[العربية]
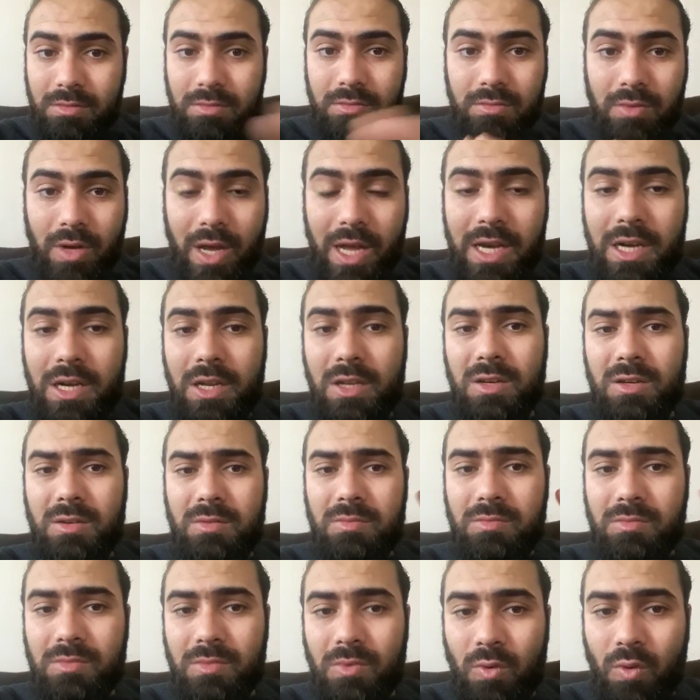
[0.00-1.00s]

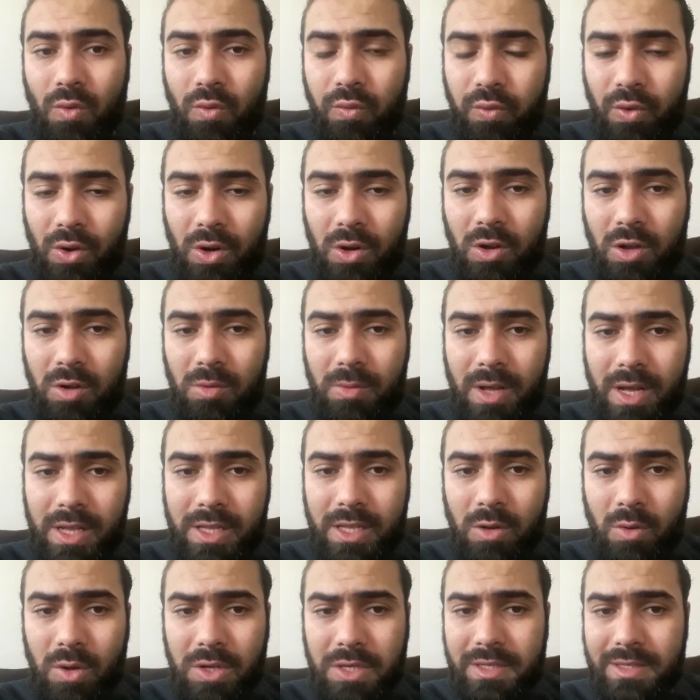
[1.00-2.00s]
وخليهم وفر لهم
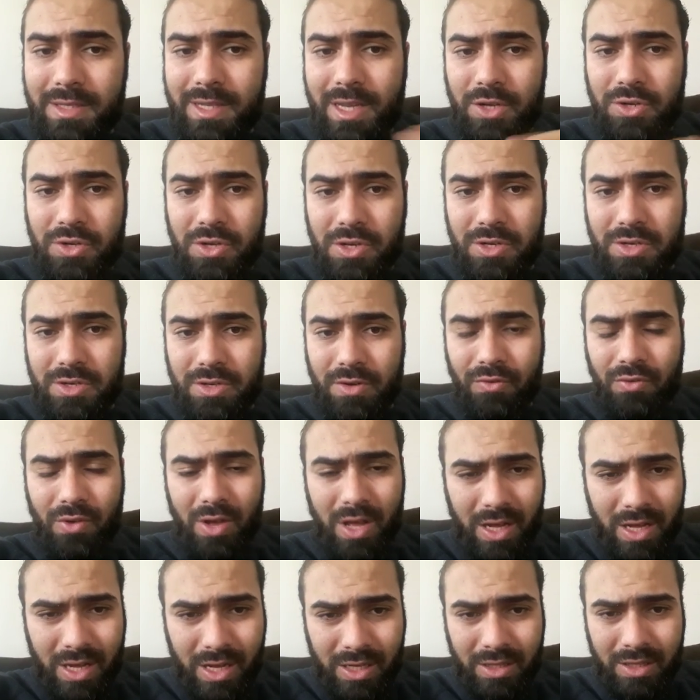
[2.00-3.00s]
ادوات التعشيش
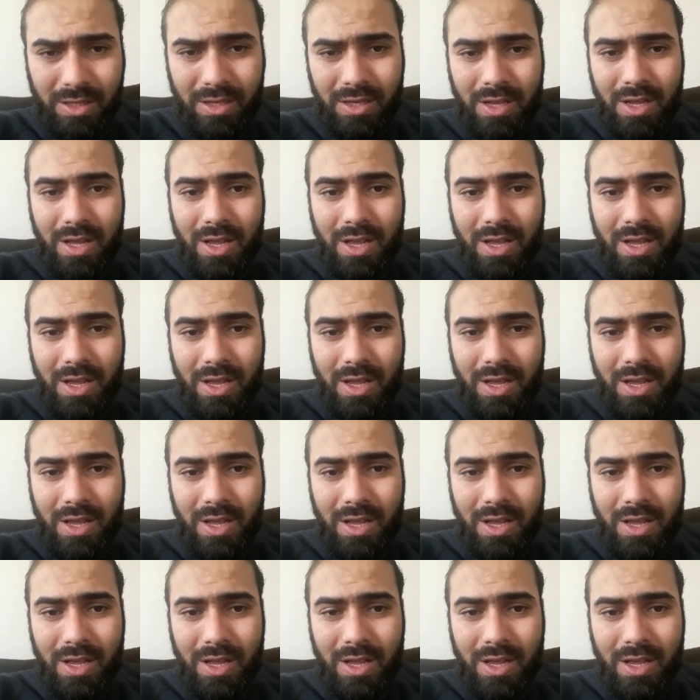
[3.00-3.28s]
فقط